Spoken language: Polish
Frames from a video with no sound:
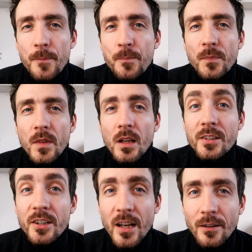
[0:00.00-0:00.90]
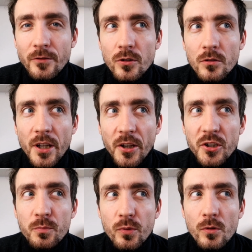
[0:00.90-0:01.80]
Mm, niedawno,
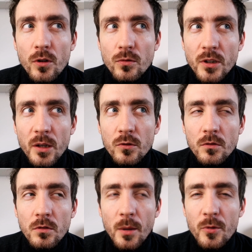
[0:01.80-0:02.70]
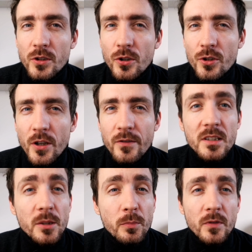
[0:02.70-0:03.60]
jakieś pół roku temu, a może troszkę
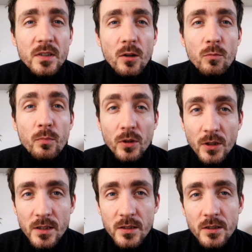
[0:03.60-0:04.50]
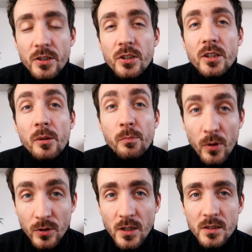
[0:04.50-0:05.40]
więcej, powstał podcast i ten
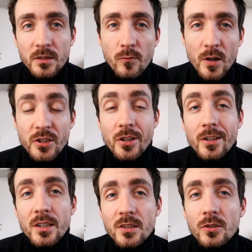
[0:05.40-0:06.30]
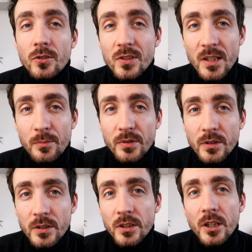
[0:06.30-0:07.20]
podcast właśnie jest
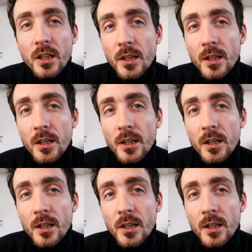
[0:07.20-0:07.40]
dostępny